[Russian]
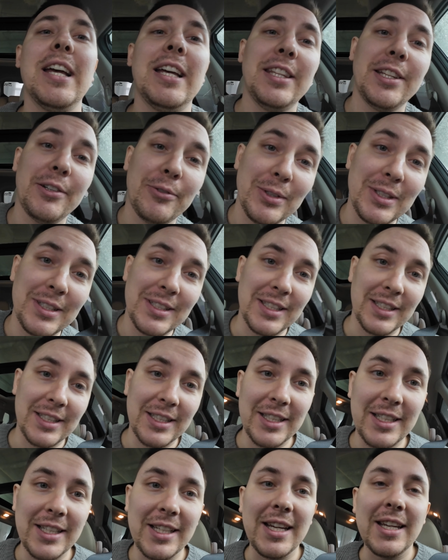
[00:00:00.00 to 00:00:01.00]
На улице
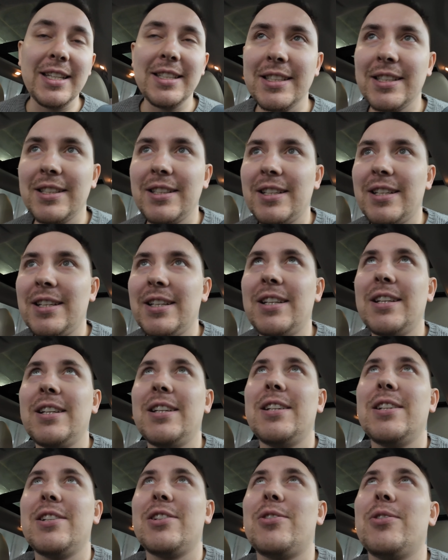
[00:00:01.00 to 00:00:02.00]
такая грязь,
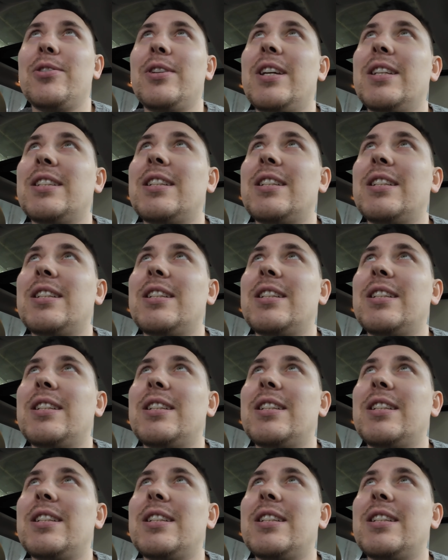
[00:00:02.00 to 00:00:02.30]
что я,